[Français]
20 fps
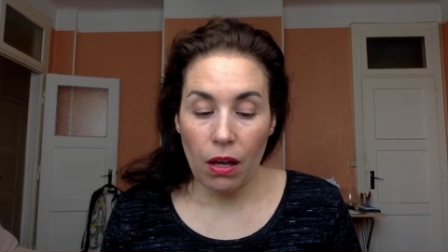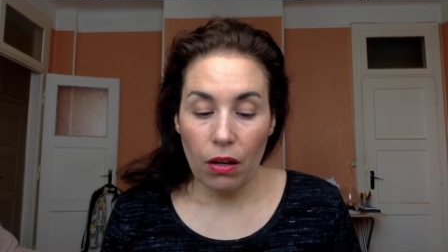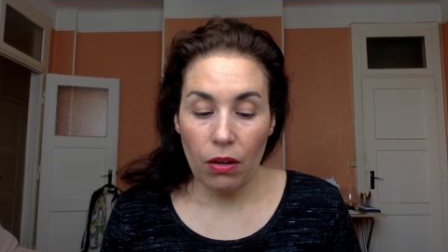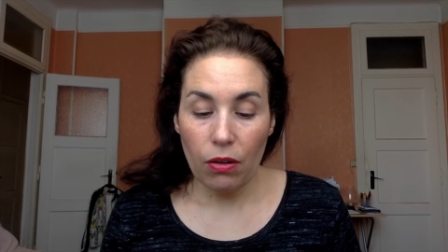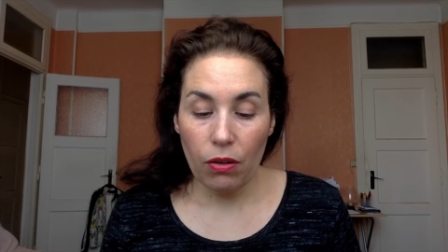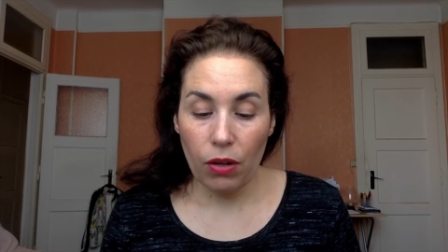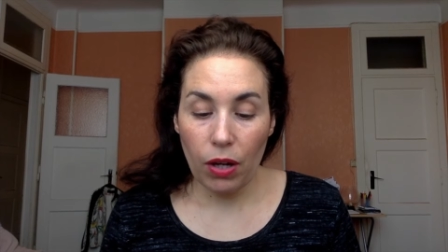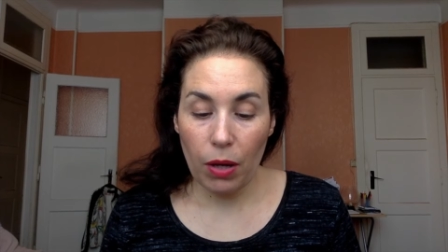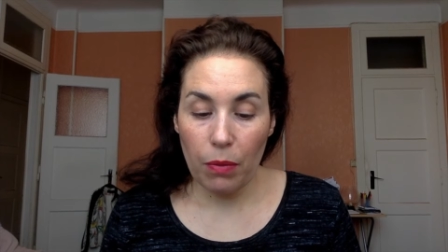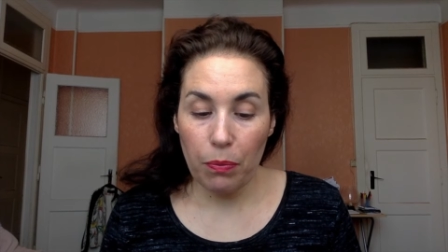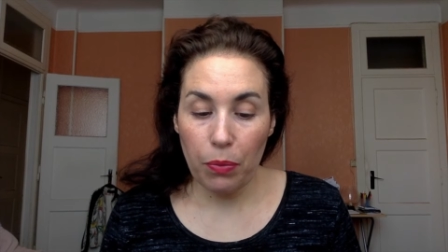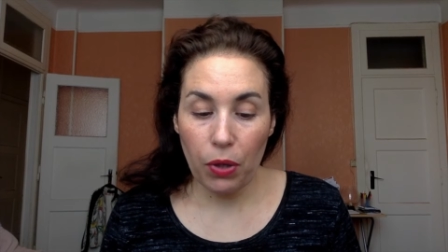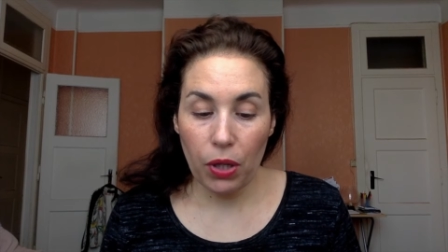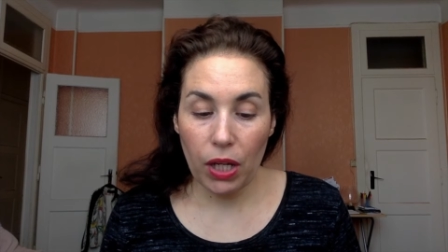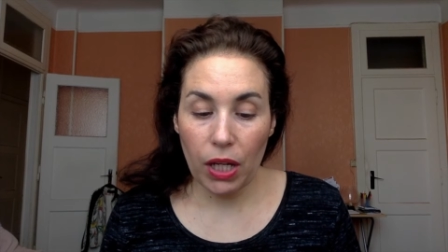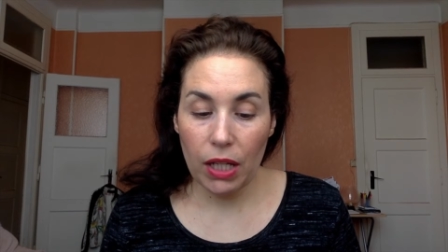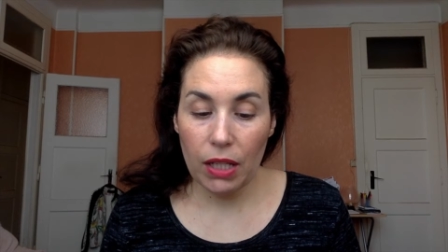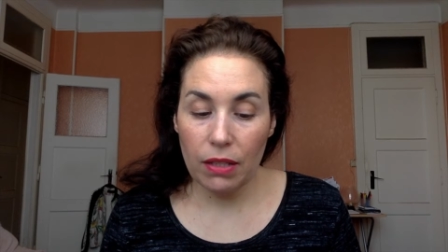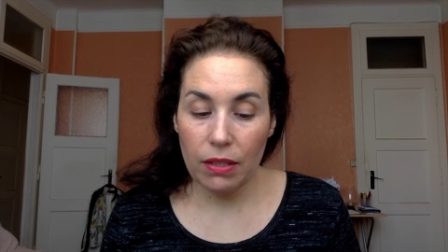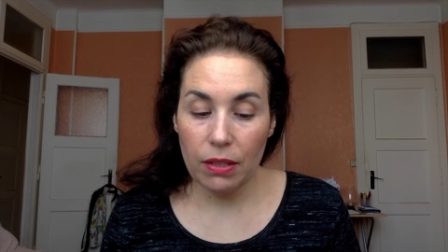euh, rapport
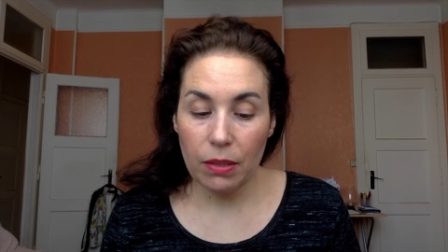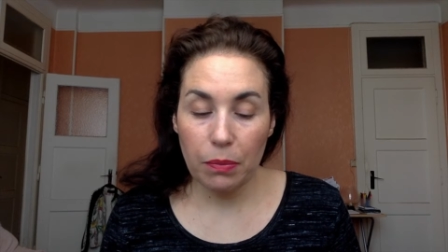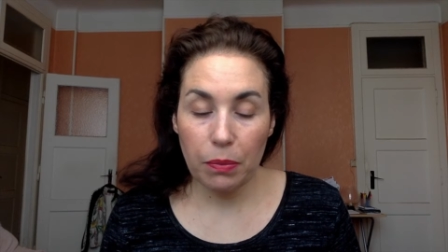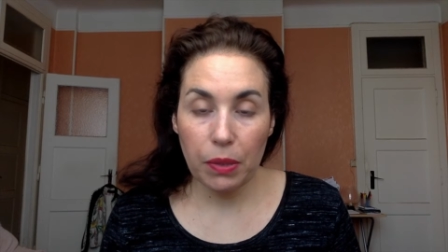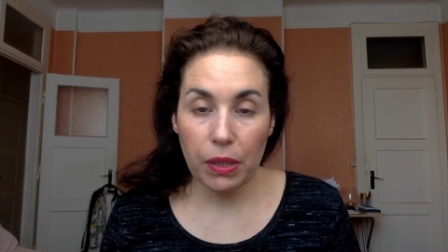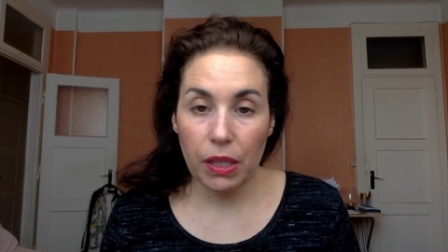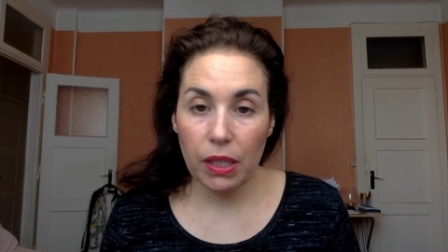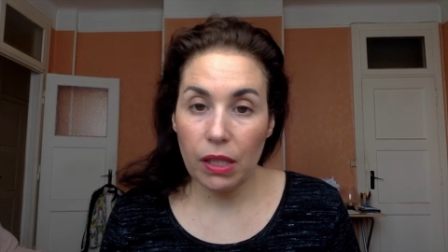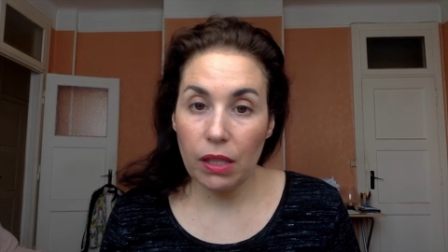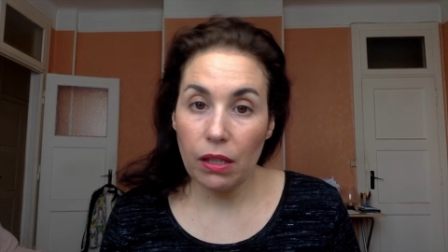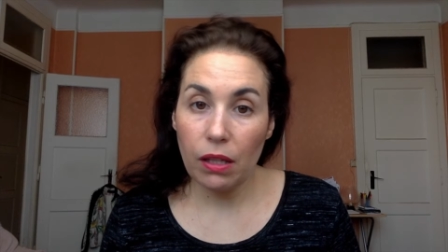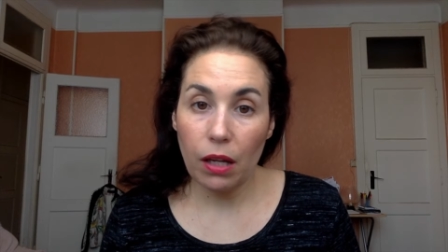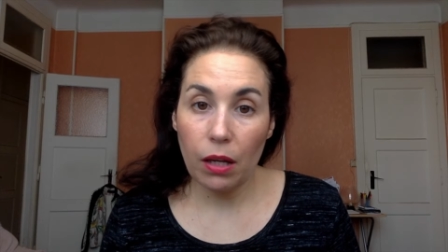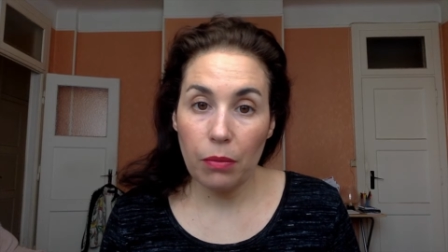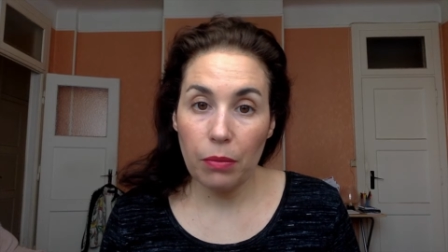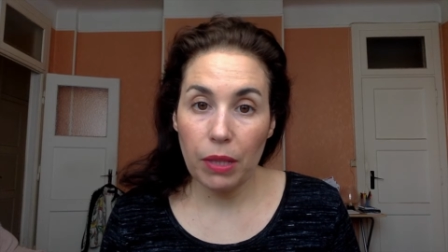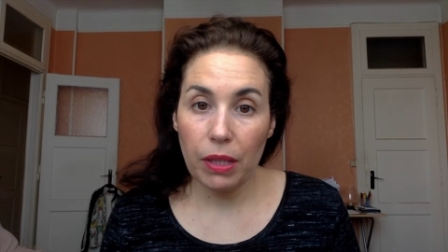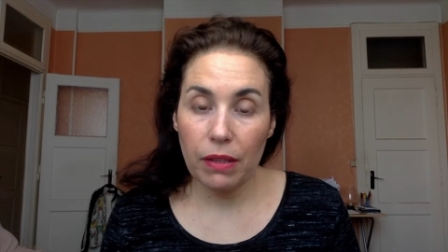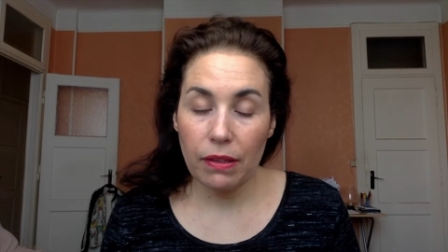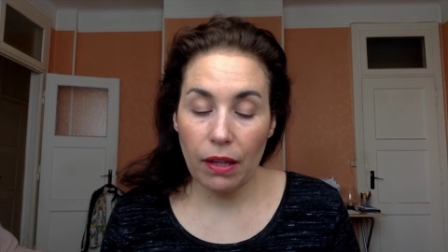qualité-prix
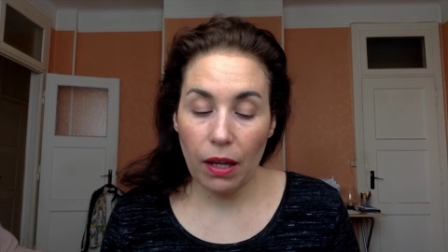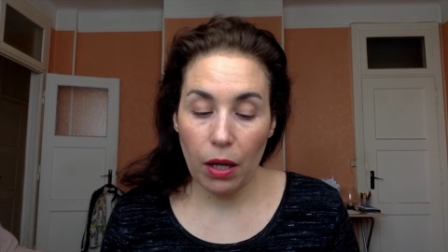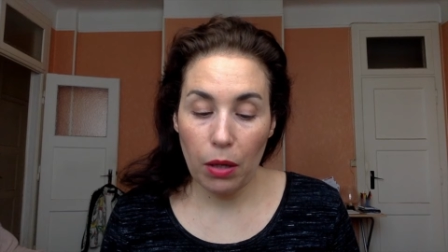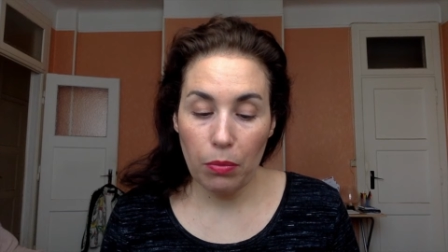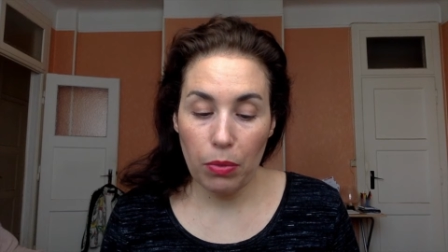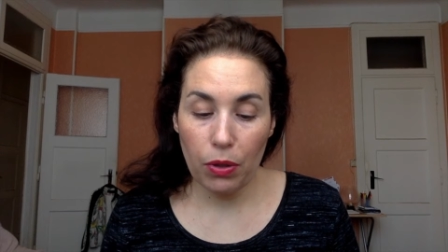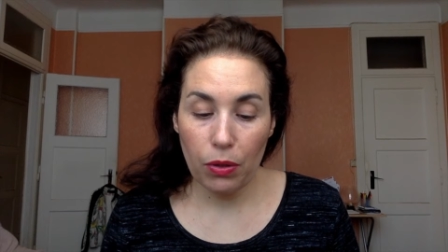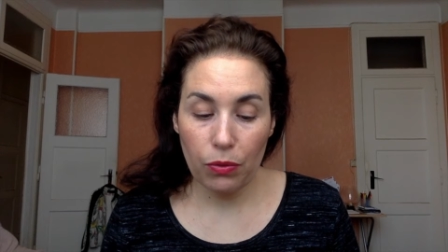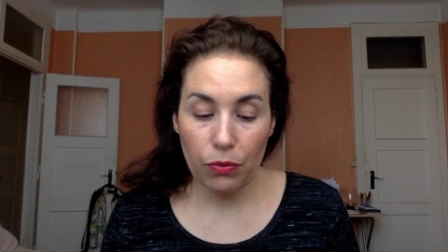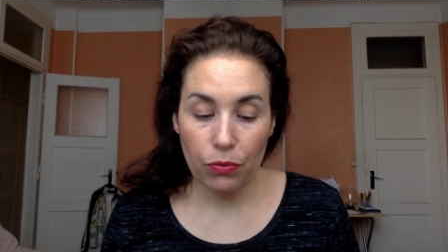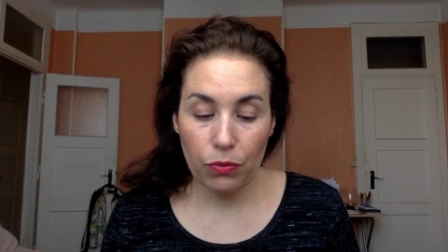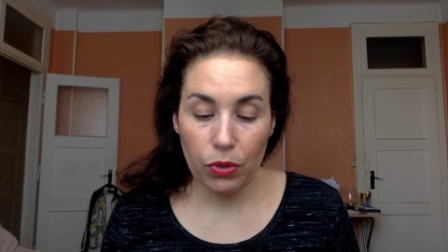imbattable.